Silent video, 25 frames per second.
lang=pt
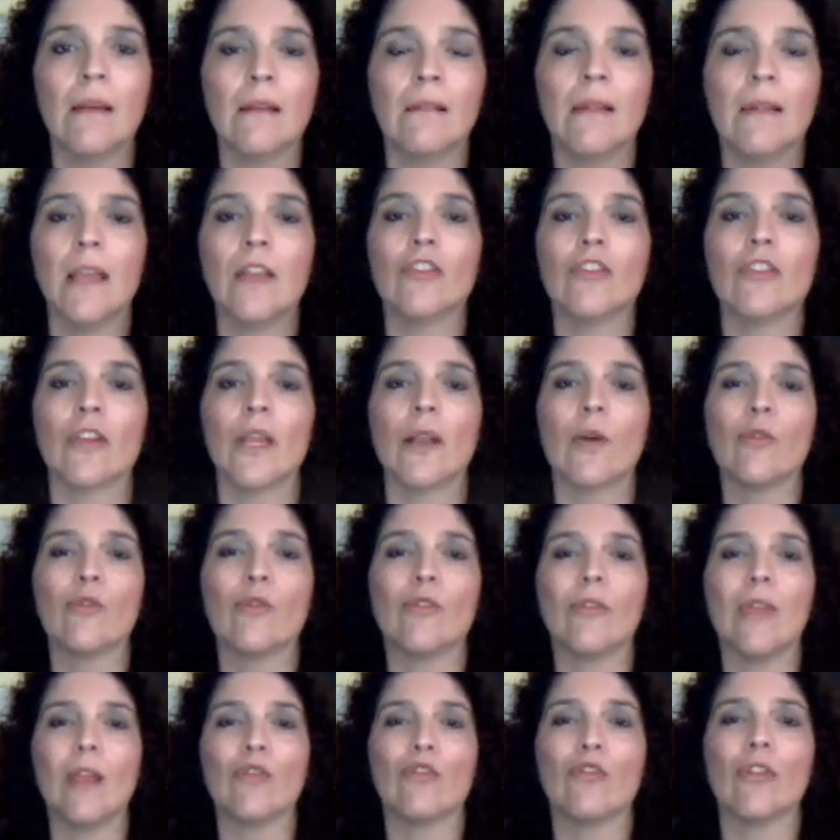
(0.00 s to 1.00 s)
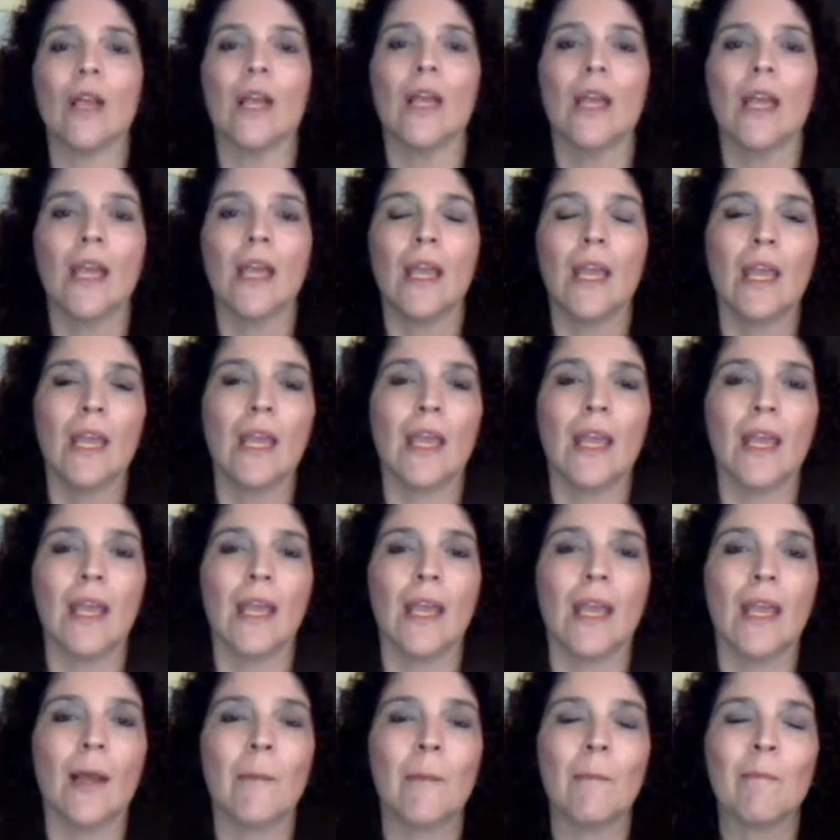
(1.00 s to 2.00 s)
desde que não seja
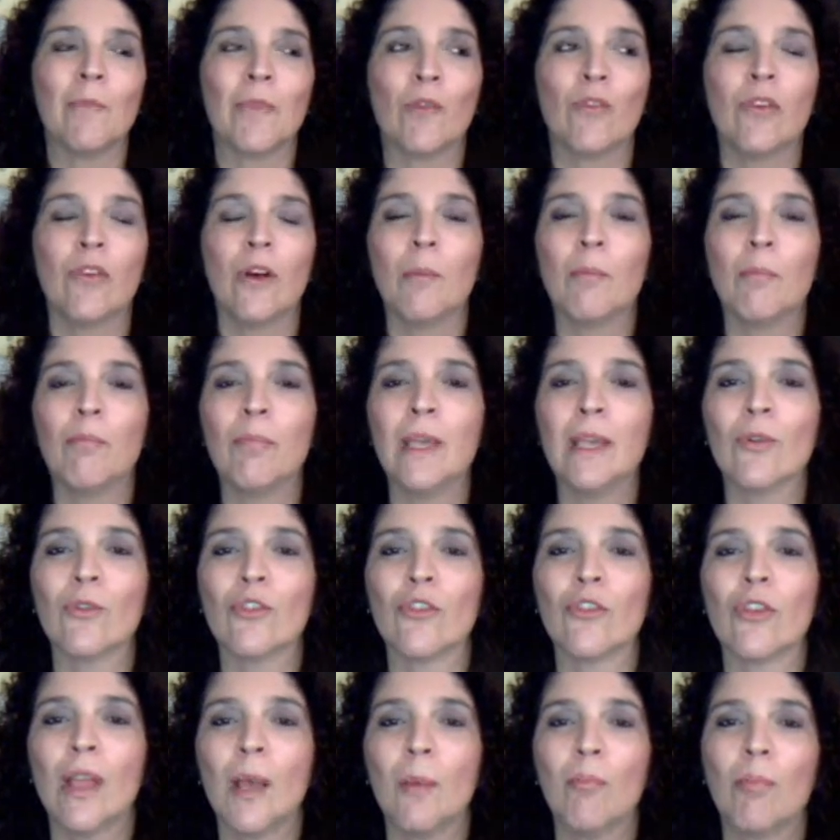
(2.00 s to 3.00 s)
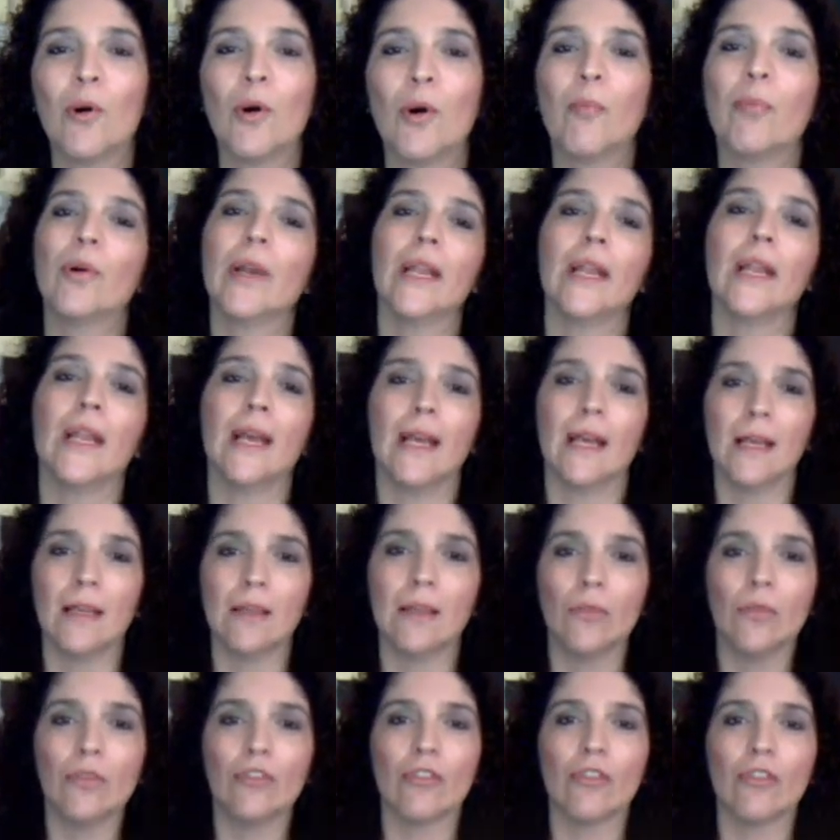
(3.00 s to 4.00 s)
é, é vampiros
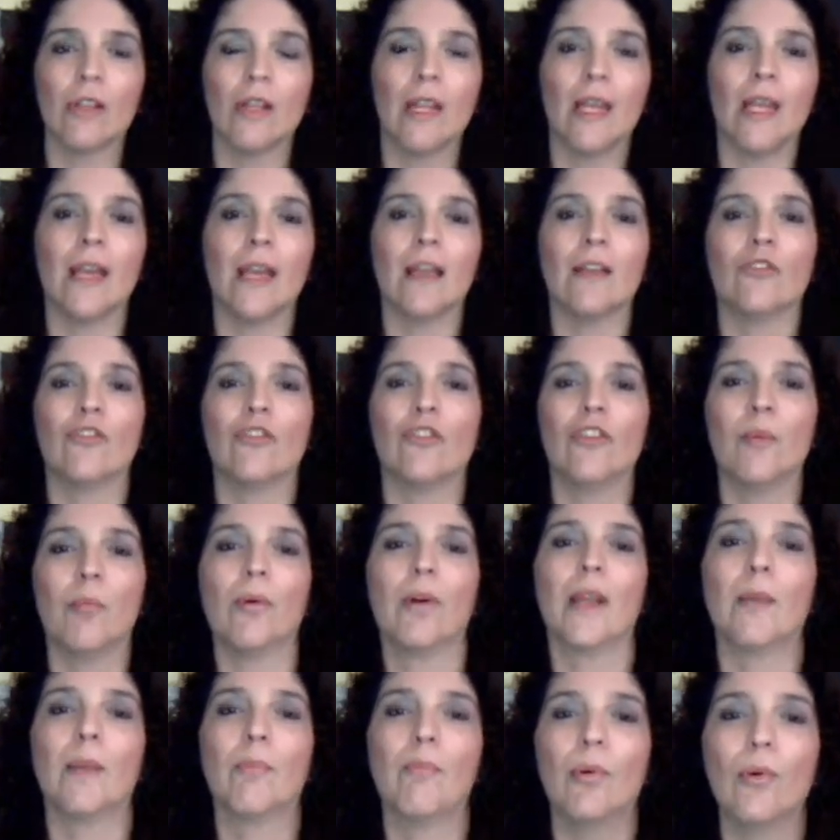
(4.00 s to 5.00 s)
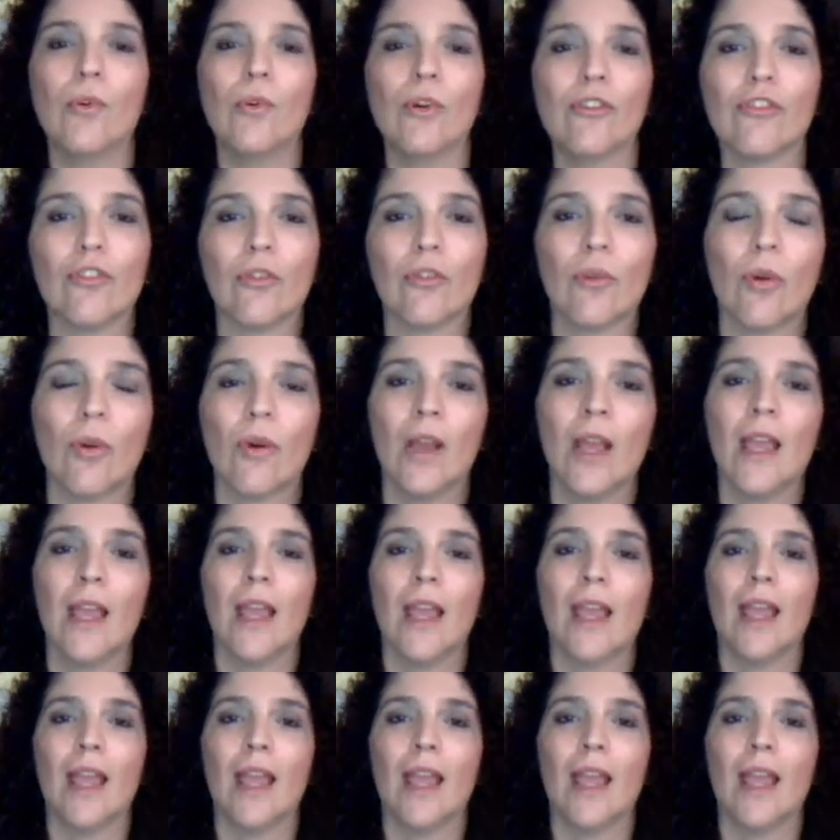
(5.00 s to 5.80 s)
purpurinados, né? Tipo Crepúsculo.